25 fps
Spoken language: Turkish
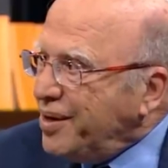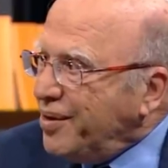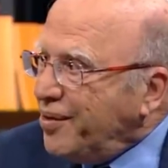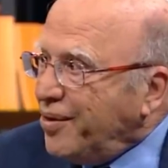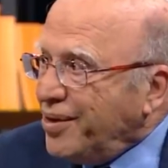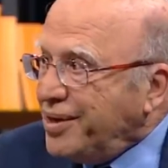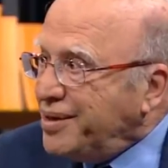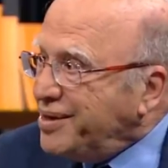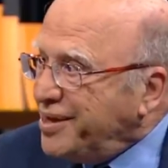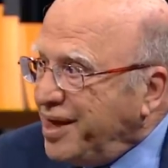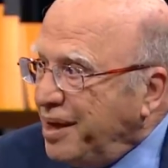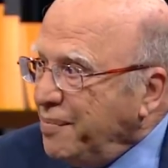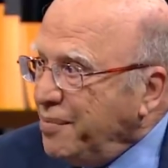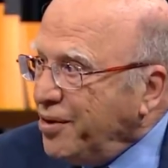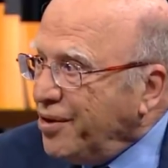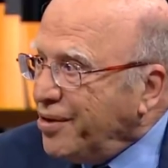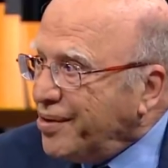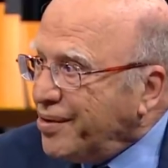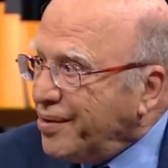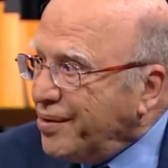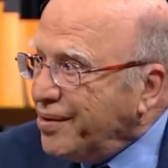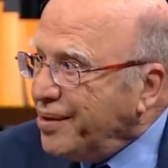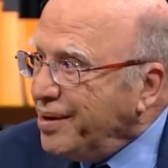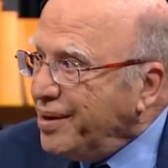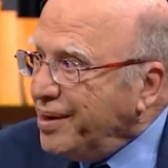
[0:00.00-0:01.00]
Onu demiyor
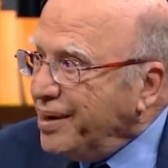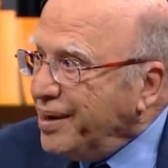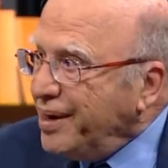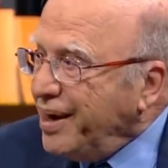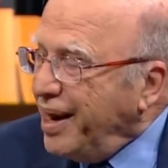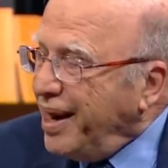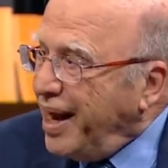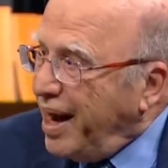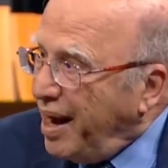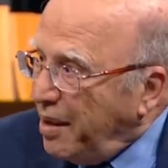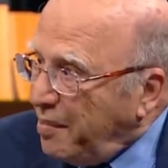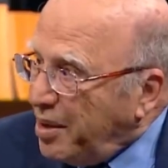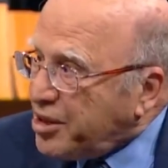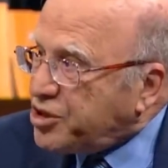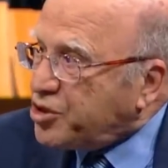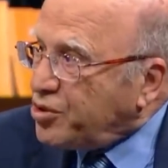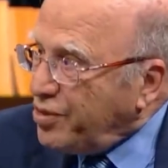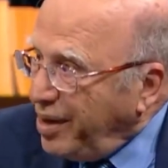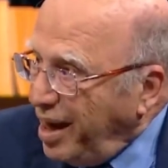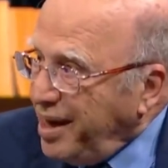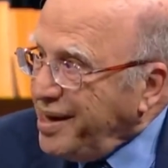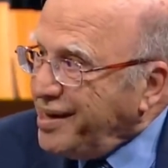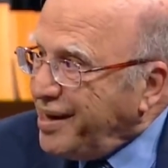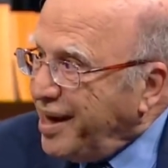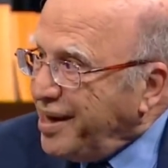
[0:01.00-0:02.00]
o. Ama
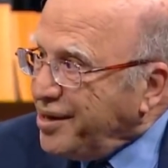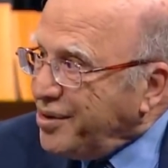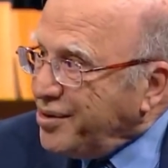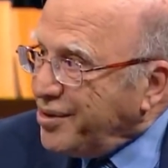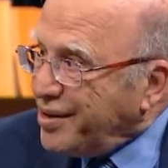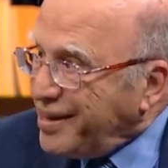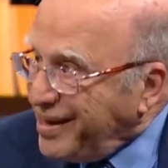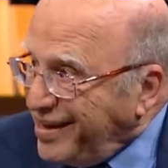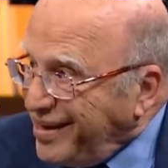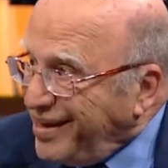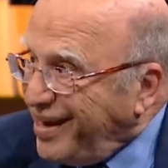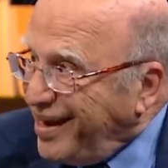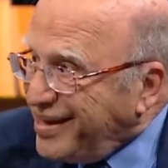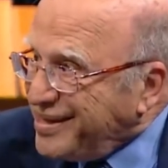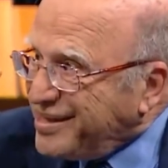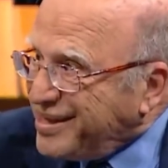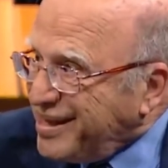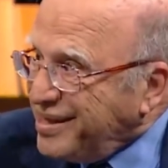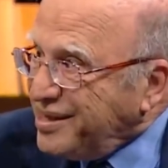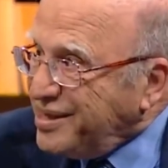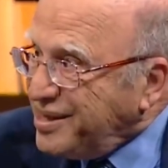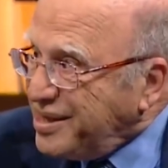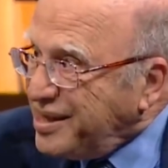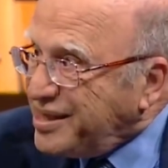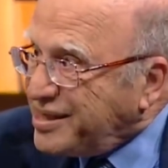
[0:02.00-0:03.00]
şuna inanıyor.
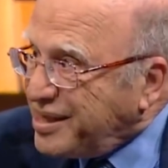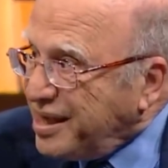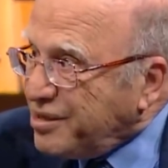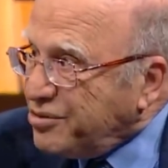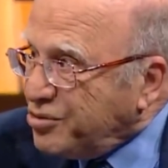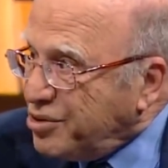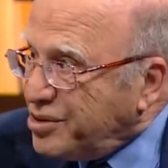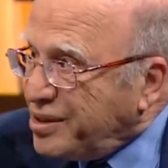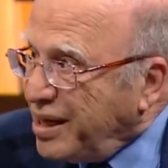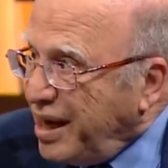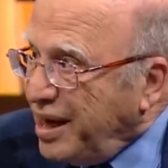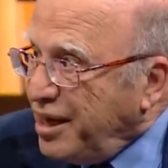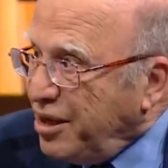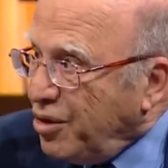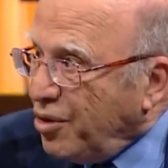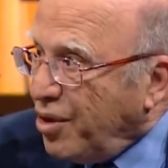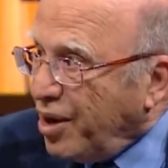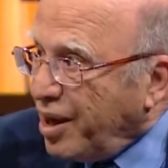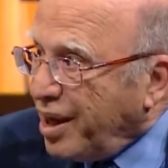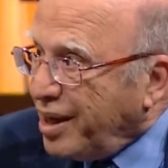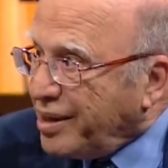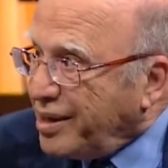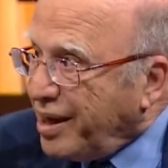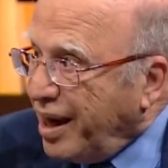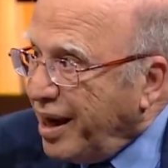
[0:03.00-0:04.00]
İnancının işte güzelliği
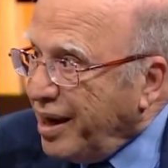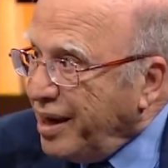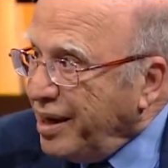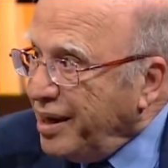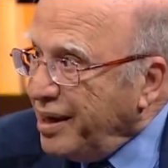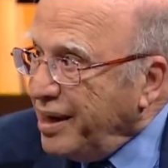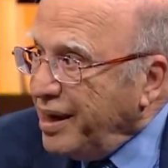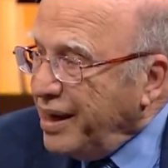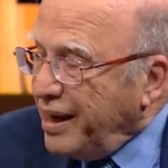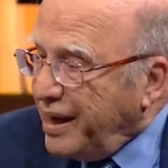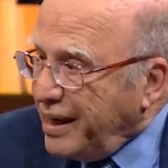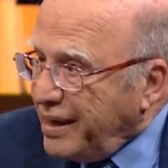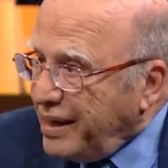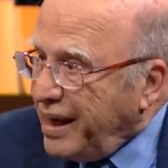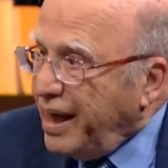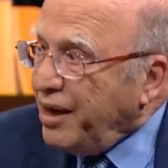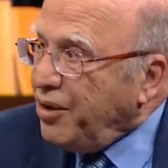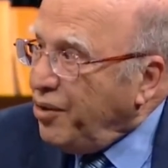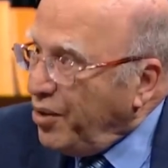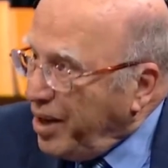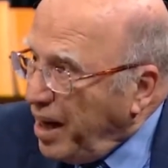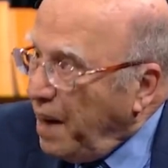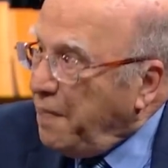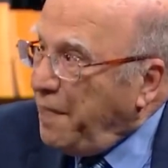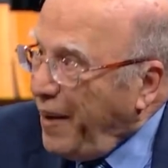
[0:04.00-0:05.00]
orada. Yani
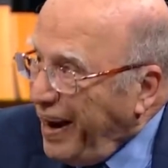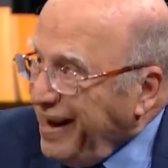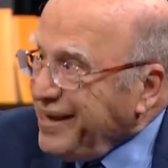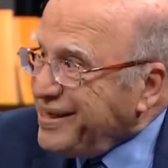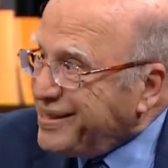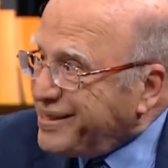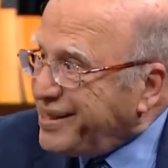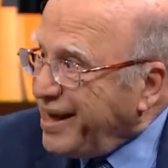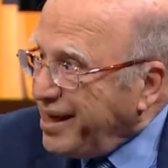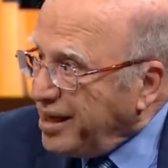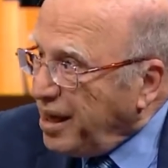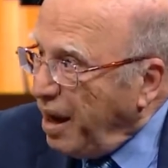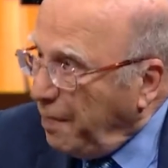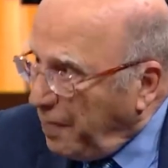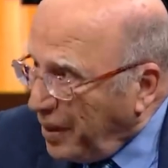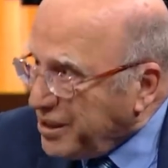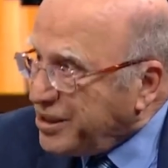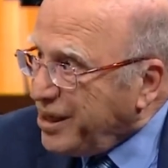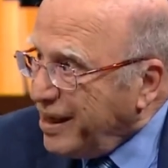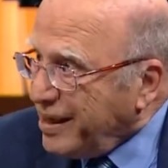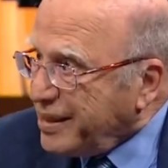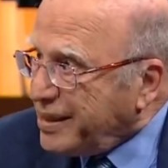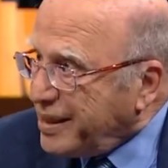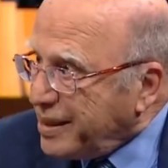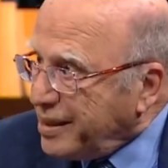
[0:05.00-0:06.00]
o yaparsa
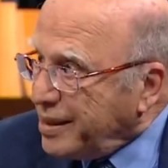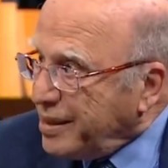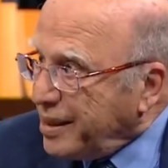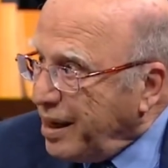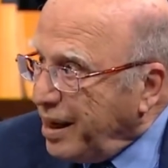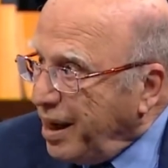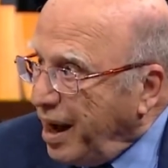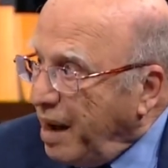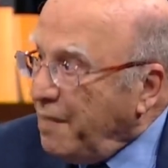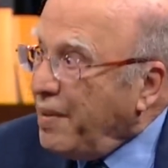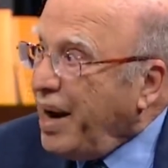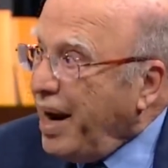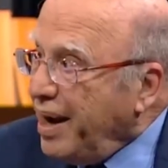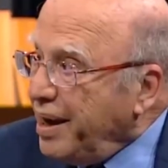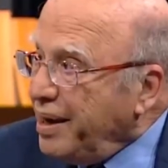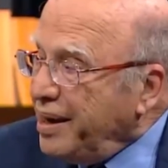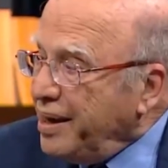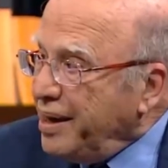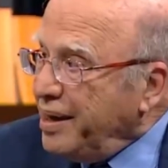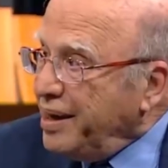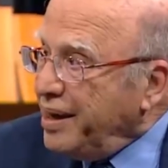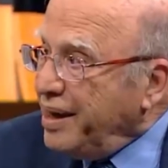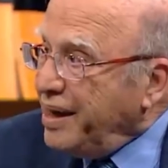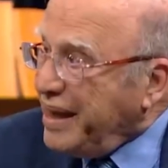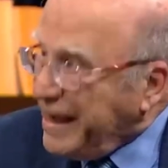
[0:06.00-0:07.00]
yapacaktır ama
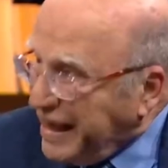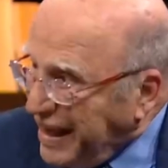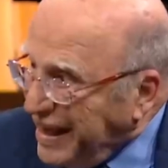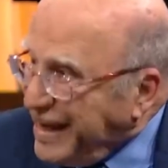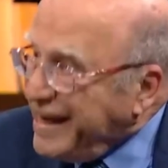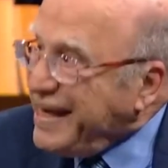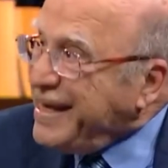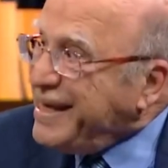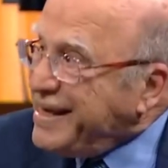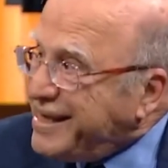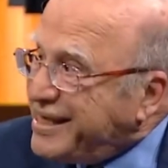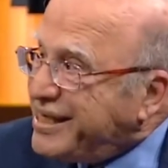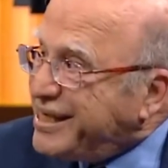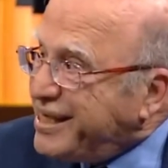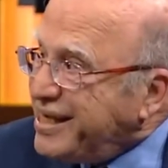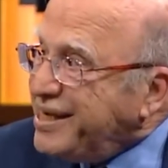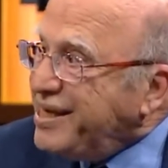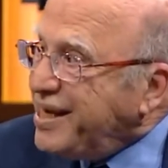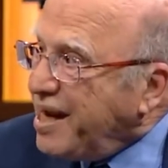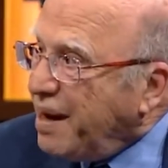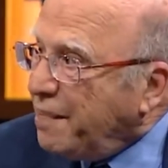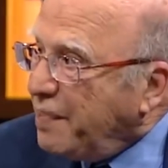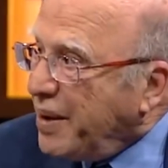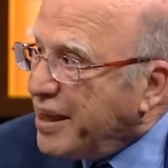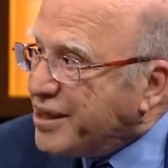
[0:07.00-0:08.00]
iyisini
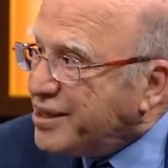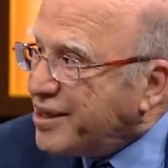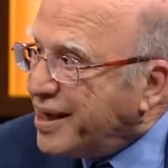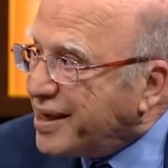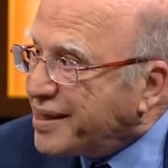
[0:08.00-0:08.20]
yapacaktır.